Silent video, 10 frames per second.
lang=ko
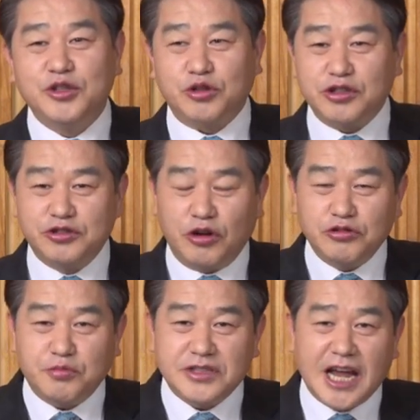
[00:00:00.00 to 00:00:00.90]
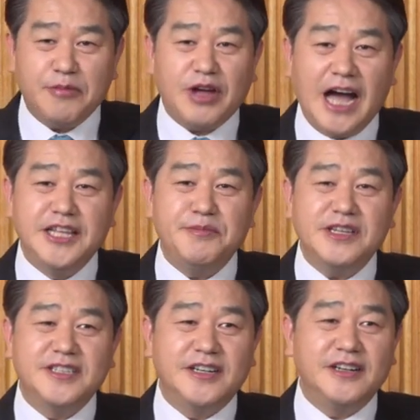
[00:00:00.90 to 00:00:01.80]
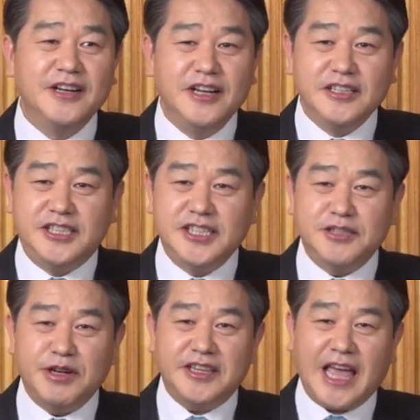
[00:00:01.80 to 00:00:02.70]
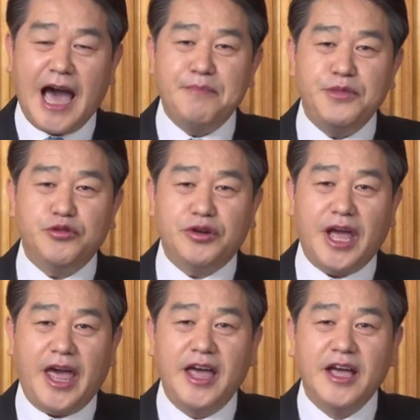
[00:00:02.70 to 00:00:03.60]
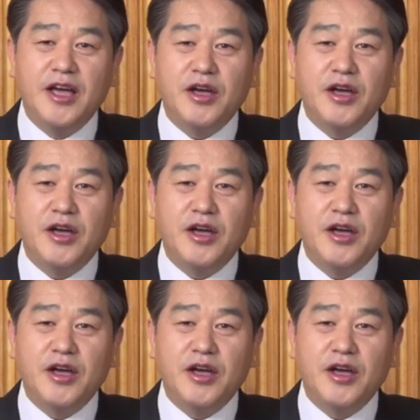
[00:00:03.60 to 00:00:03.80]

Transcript: 조선 총독부 사람도 아니면서 지금의 대한민국의